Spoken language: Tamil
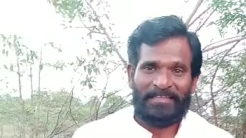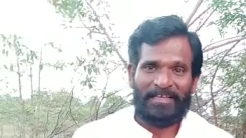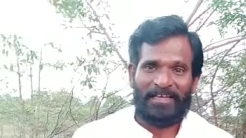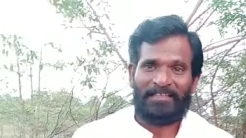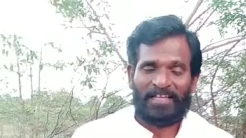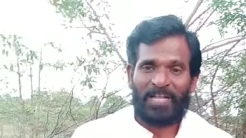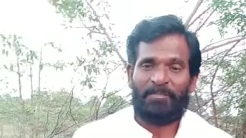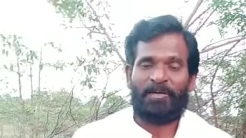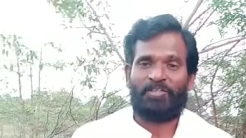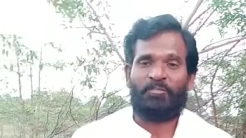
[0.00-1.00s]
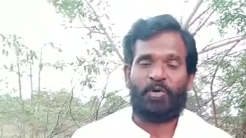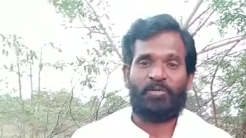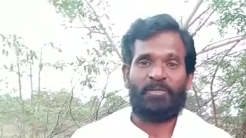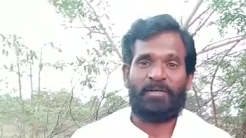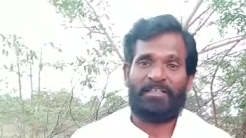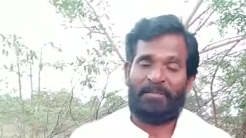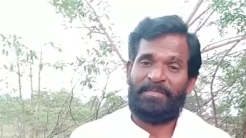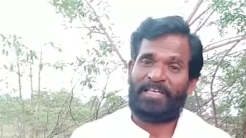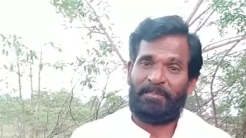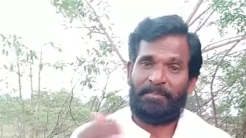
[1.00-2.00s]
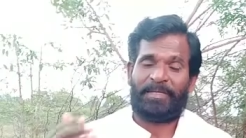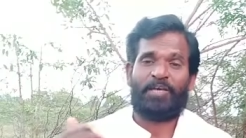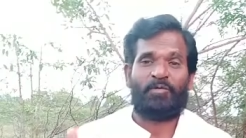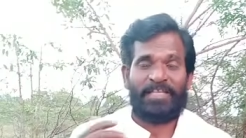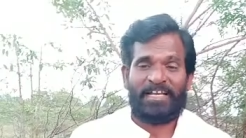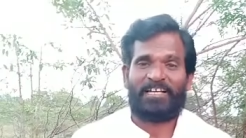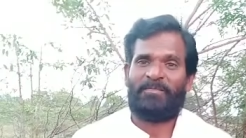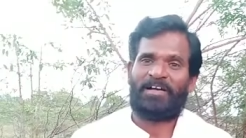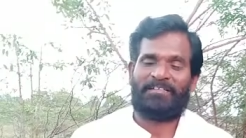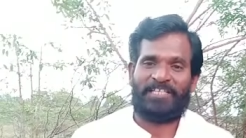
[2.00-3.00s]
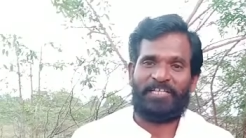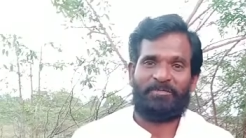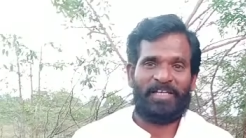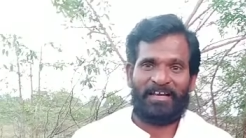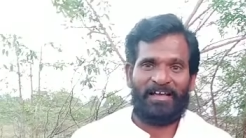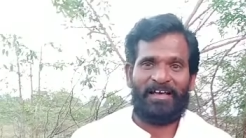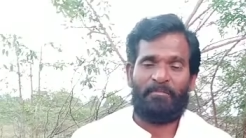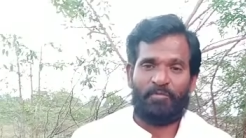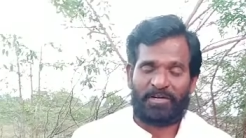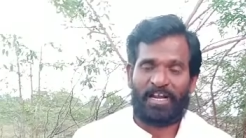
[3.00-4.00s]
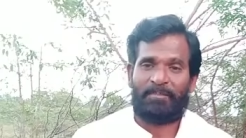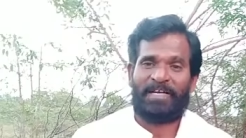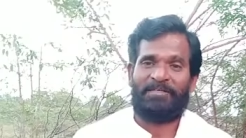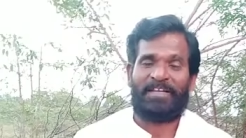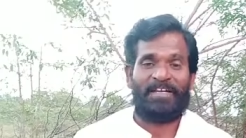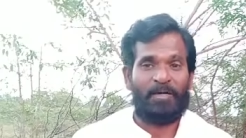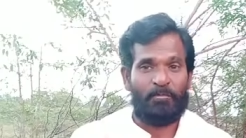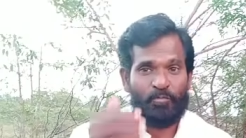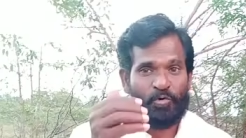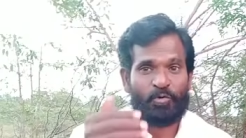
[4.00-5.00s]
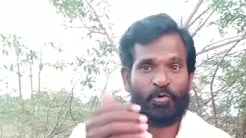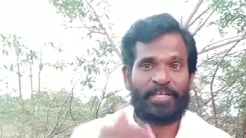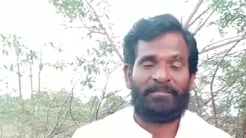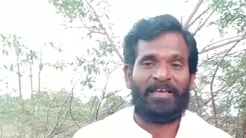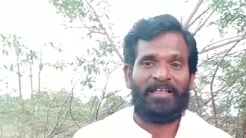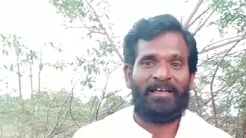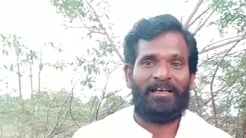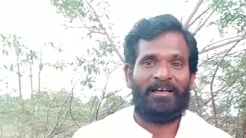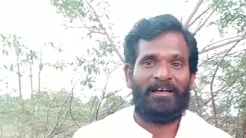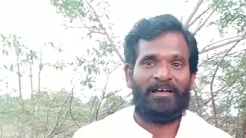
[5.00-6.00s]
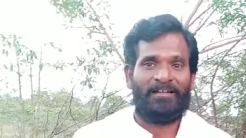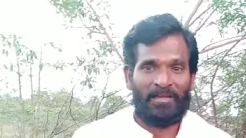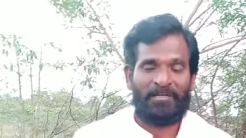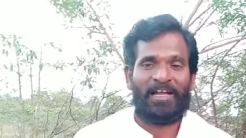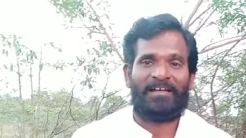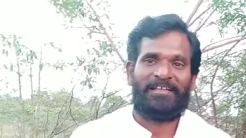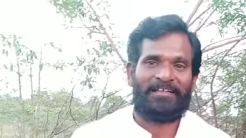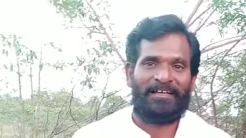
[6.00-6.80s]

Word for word: இந்த தடுப்பு மருந்து போடுவது பார்த்தீங்கன்னா மிகப்பெரிய ஒரு இயக்கமாக செய்யணும் ஏன்னா முன்களப்பணி வீரர்களே மூணு கோடிக்கு மேலே நம்ம நாட்டில்